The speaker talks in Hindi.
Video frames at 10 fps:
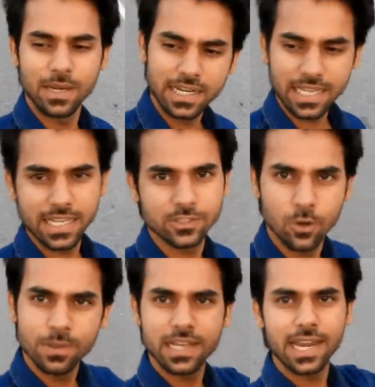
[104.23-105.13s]
पलट के
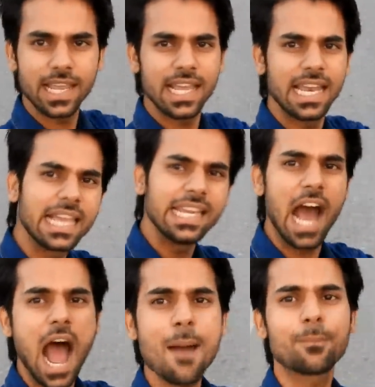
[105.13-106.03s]
जो भी करेंगे लेकिन
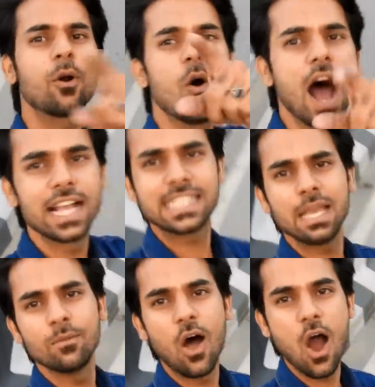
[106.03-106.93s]
आपको आज
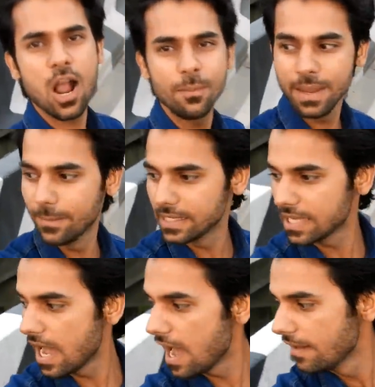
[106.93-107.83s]
के ब्लॉग में
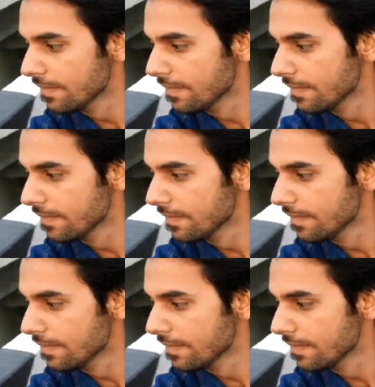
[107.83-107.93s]
मज़ा